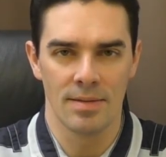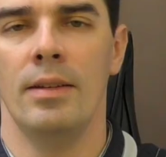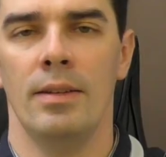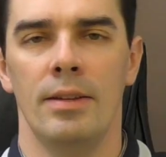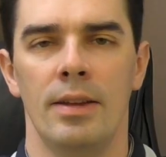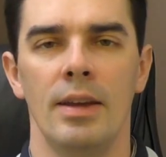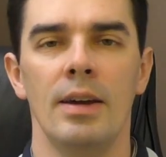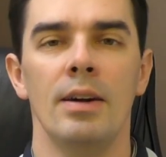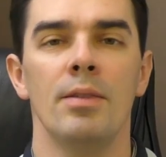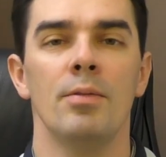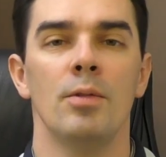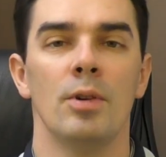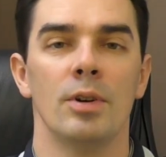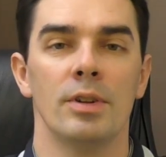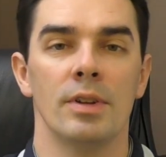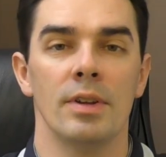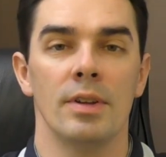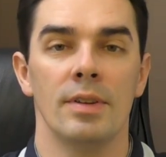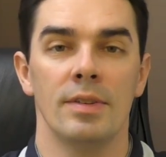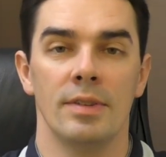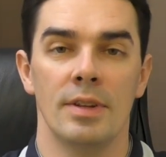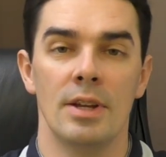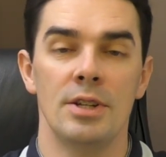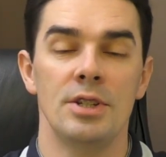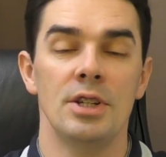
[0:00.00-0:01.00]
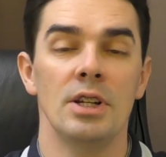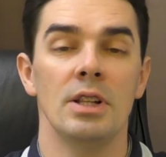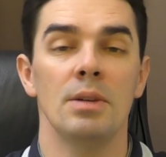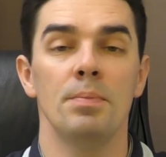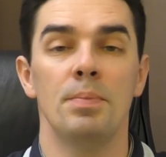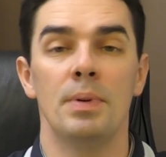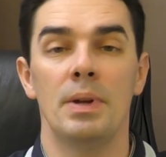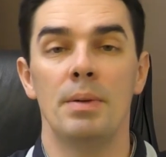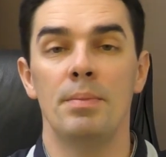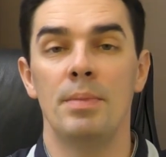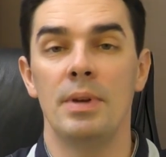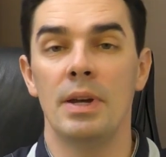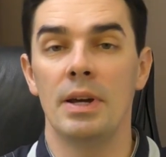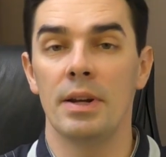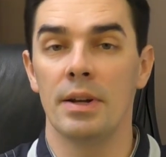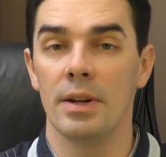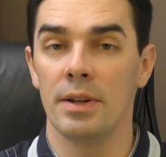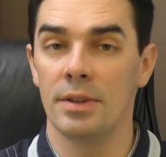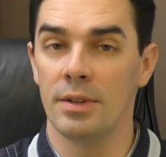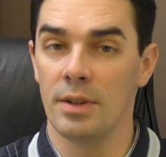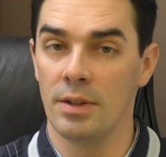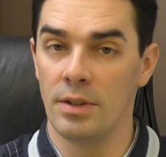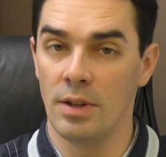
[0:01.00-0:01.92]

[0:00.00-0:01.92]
Так вот, сначала премьера этой